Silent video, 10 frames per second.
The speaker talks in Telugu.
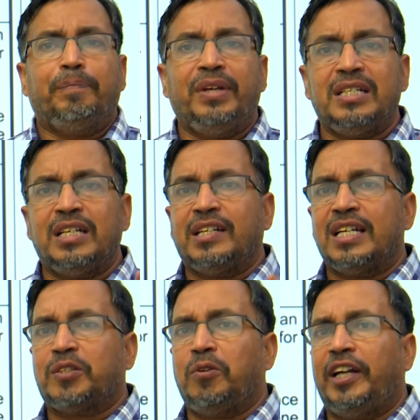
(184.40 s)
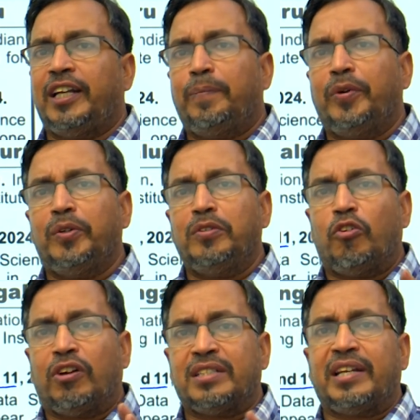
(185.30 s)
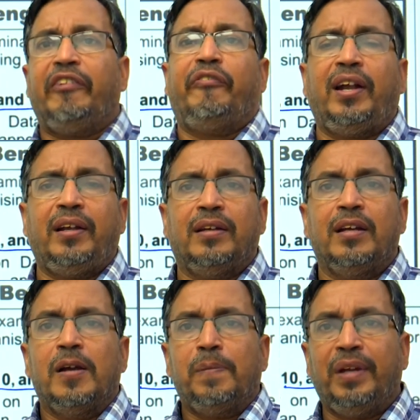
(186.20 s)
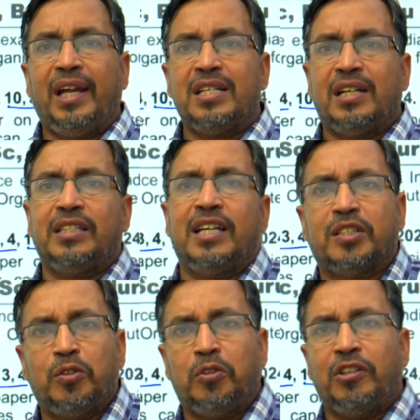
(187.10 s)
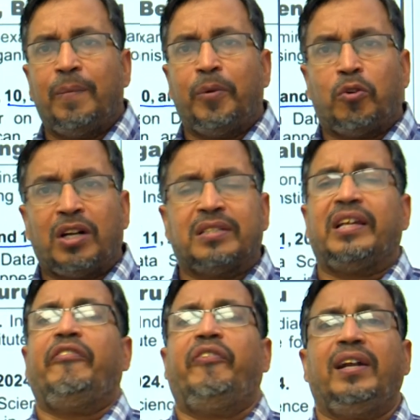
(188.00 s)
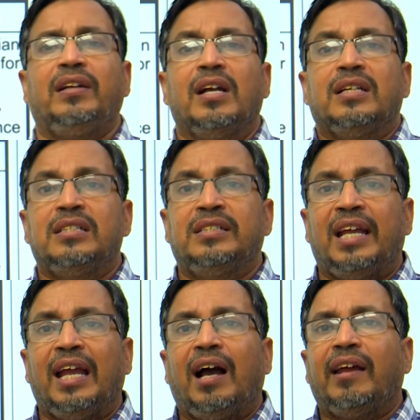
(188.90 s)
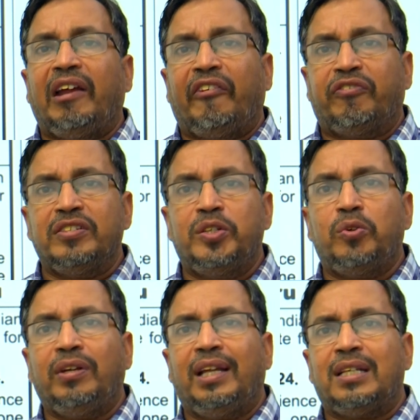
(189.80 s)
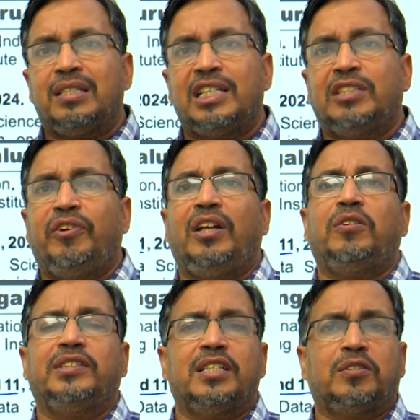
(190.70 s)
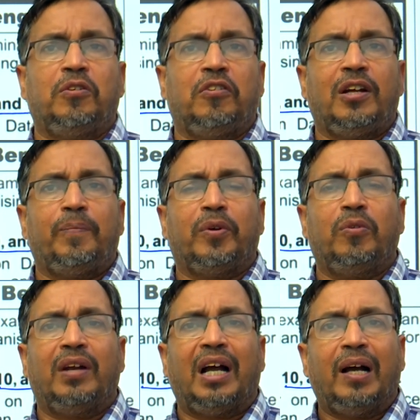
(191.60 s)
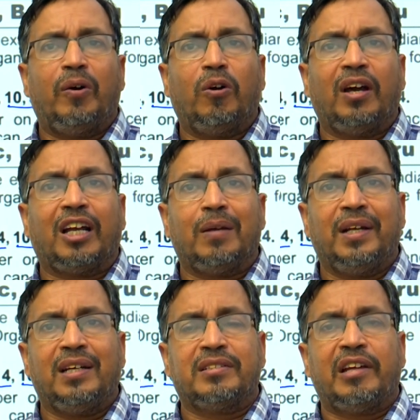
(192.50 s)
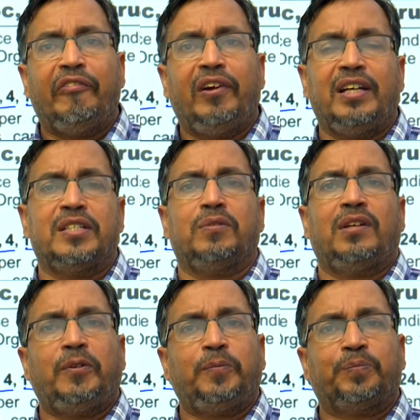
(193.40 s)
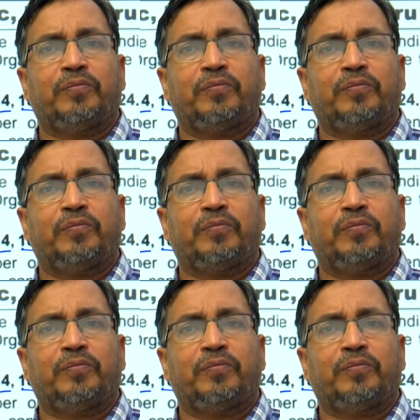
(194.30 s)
పీజీ చేసుకునేటప్పుడు ఒక స్టైఫండ్ పిహెచ్డి చేసుకుంటున్నప్పుడు ఒక స్టైఫండ్ జేఆర్ఎఫ్ జూనియర్ రీసెర్చ్ ఫెల్లో చేసుకుంటున్నప్పుడు కూడా ఒక రకమైన స్టైఫండ్ ఇస్తున్నారు